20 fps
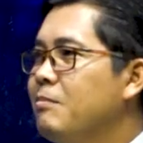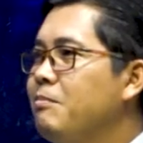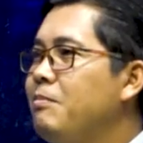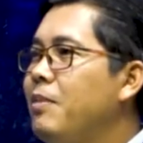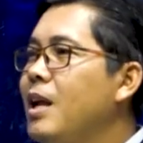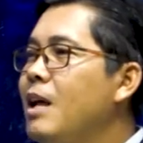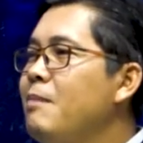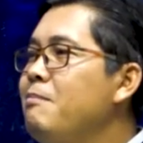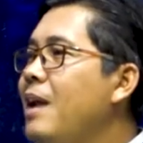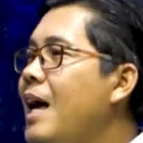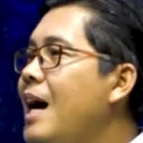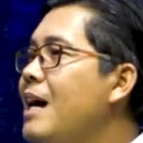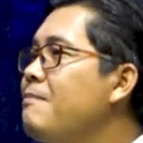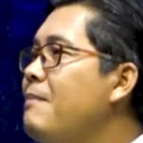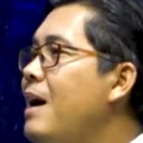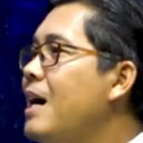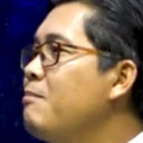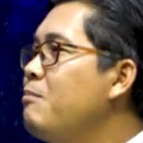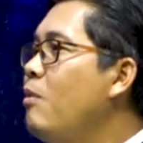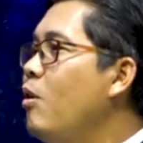và lâm láng
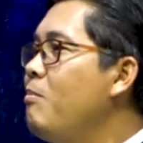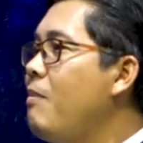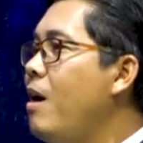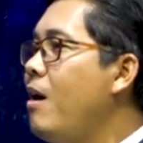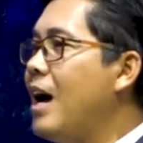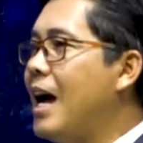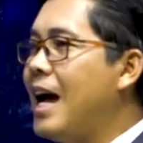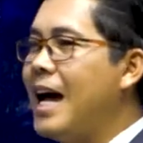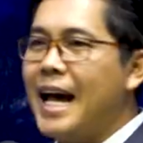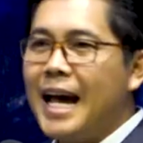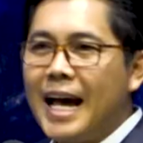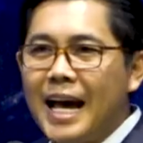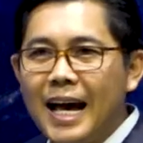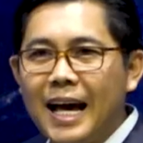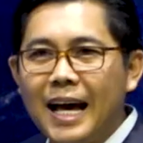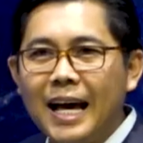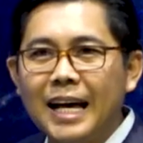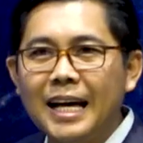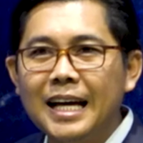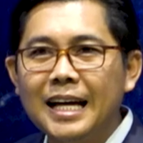bạc mông máu hà
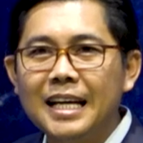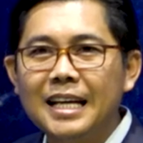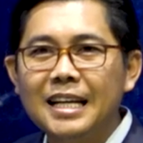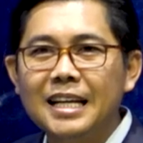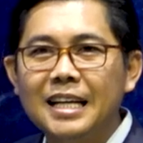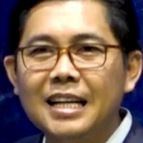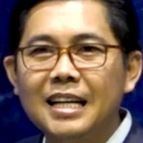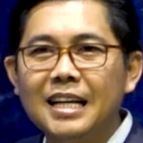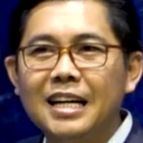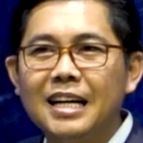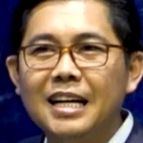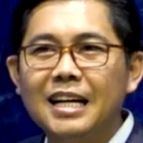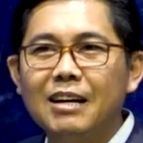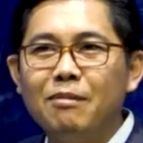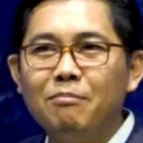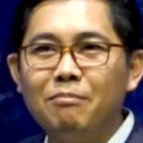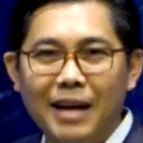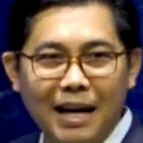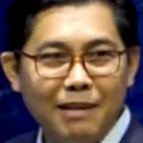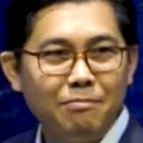
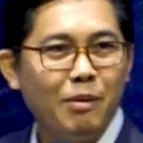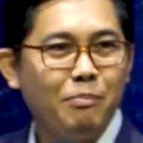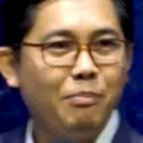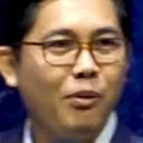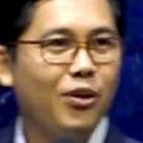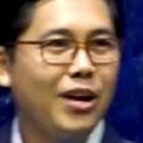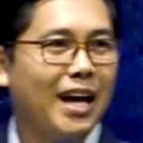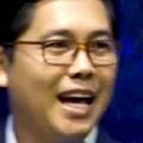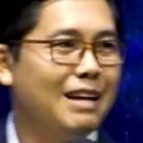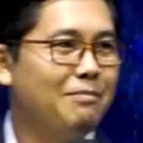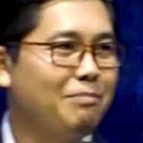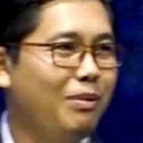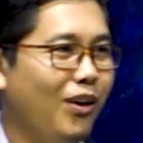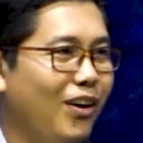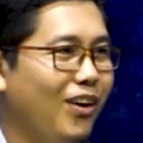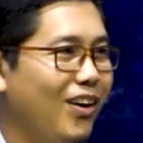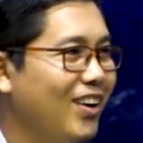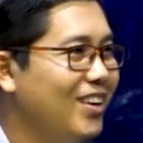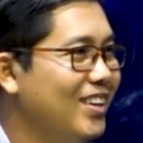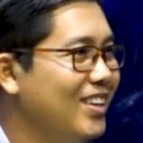men một bồn anh
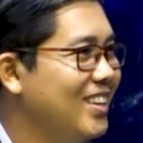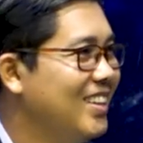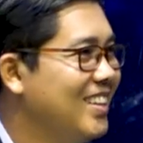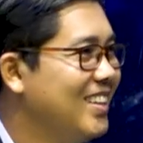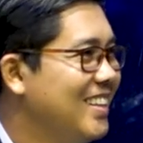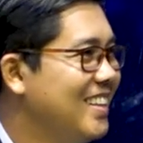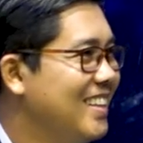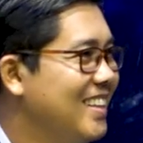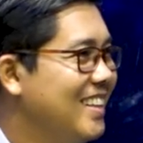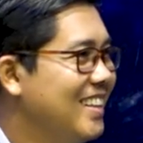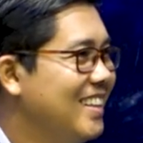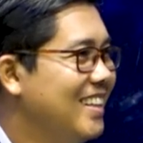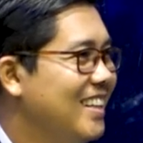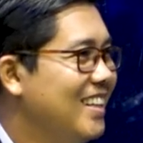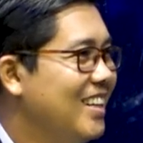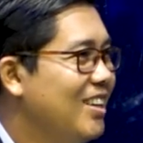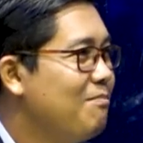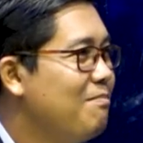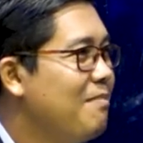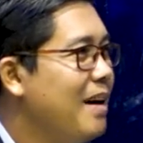phong
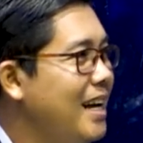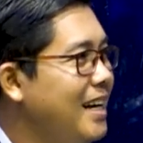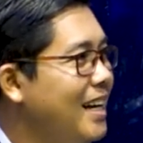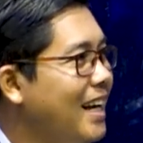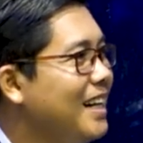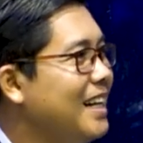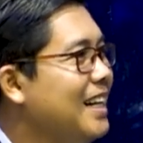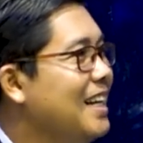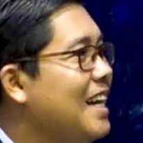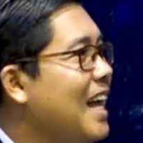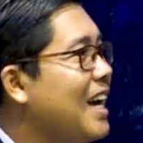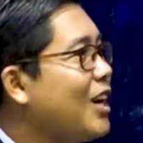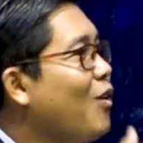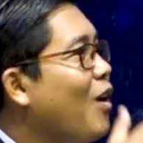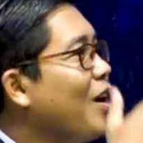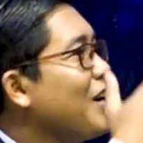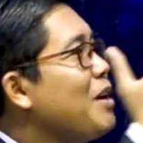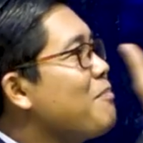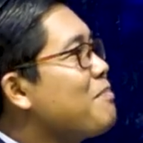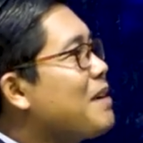men để ri đại
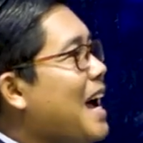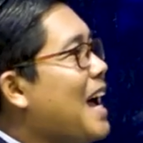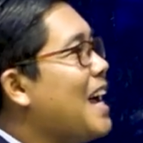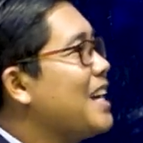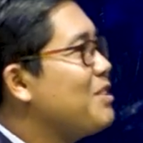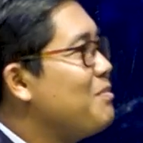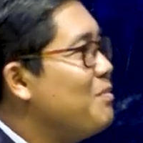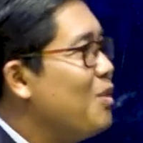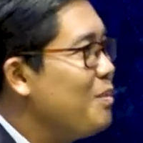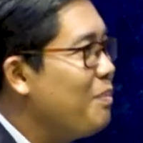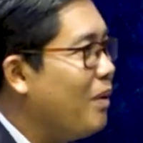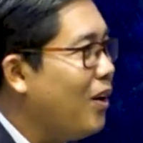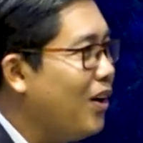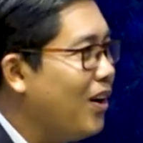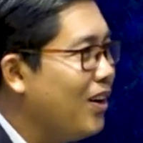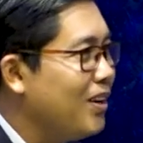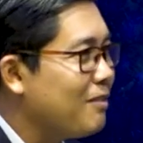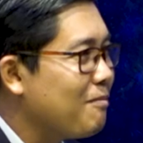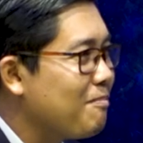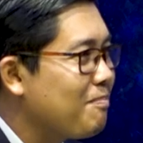quạt riệp ca cho môi
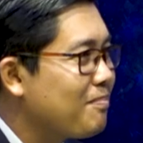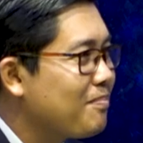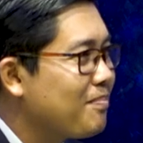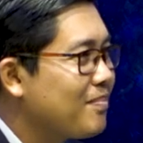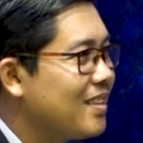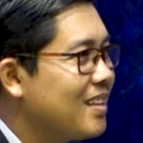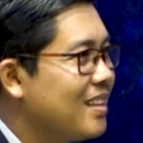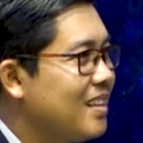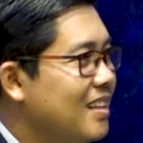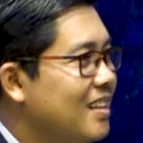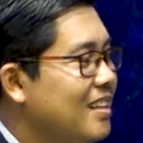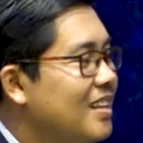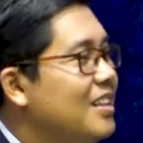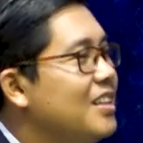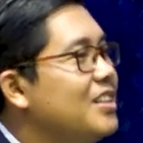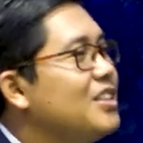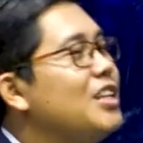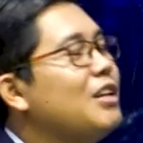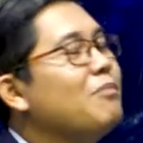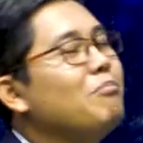phong
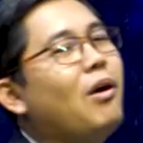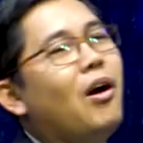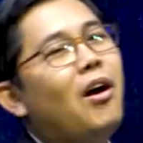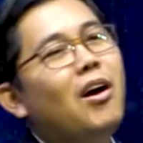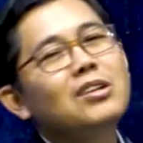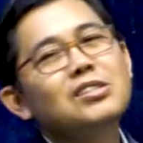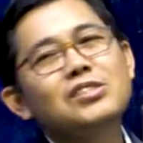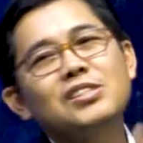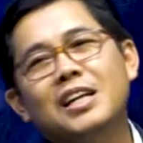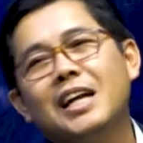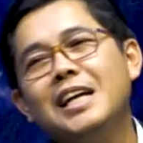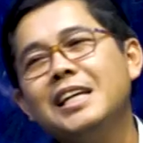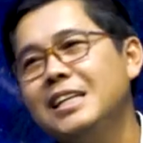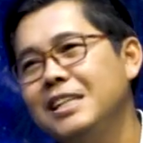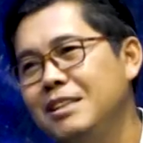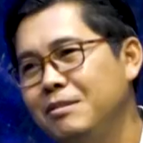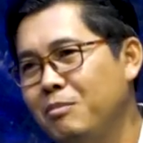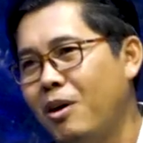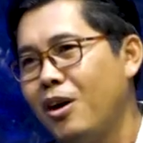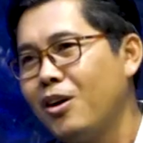chia bong
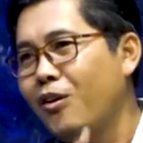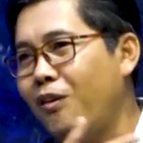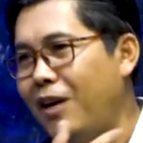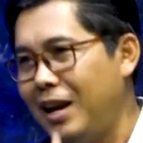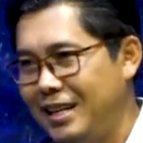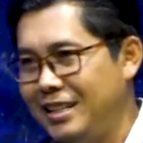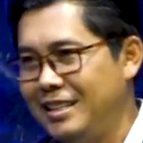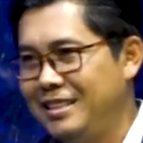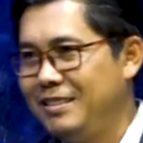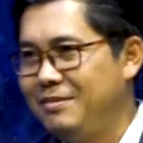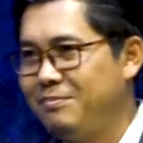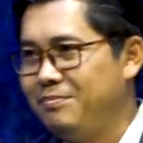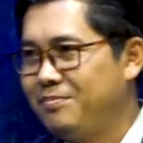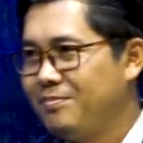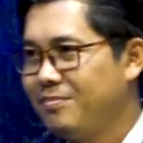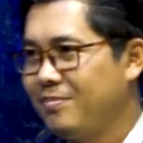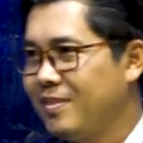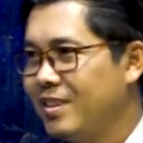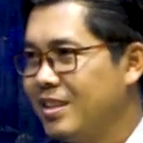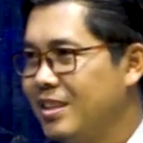sấy bỏ cọt
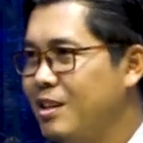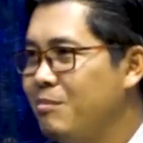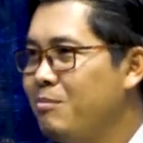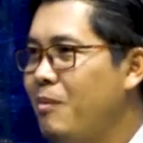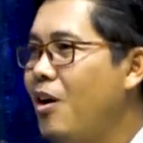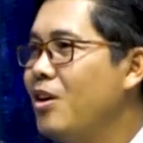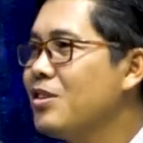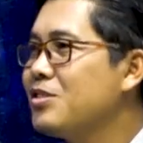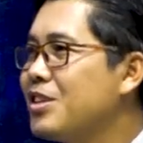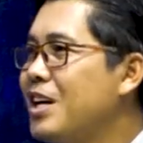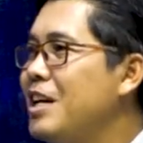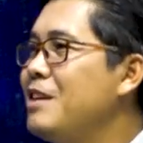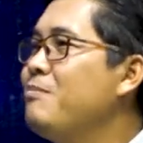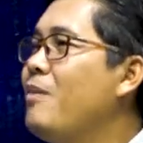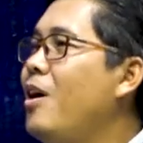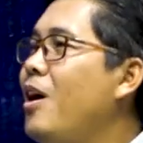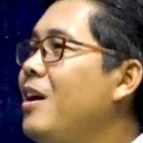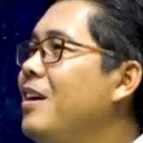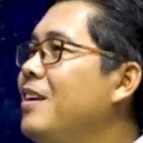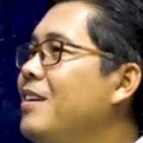chia bong sấy
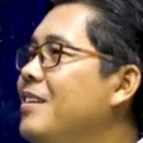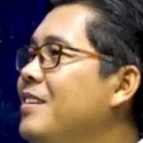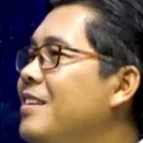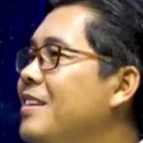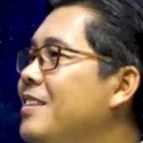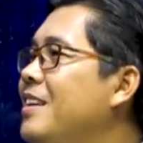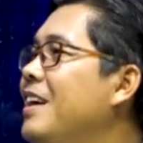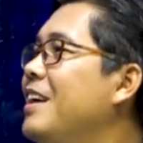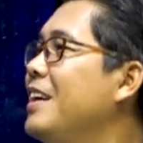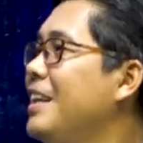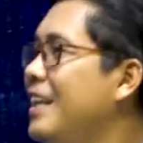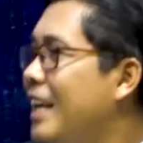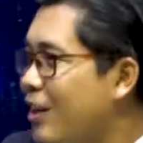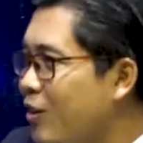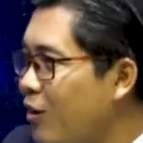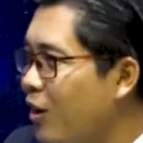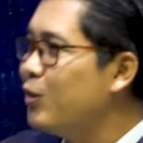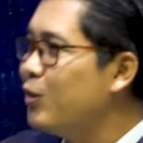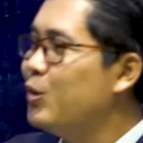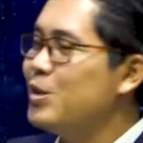bỏ neri đại
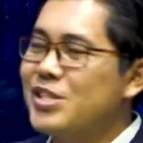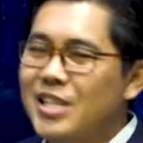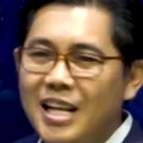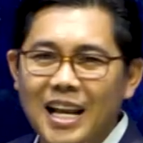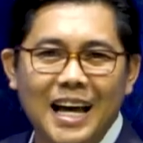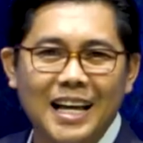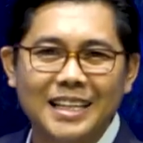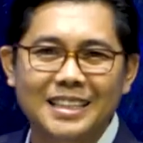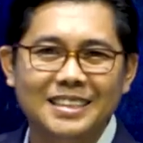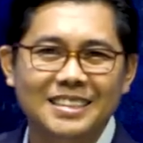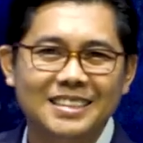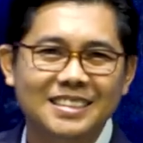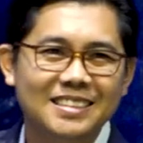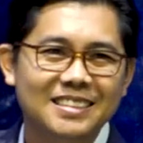lụi sành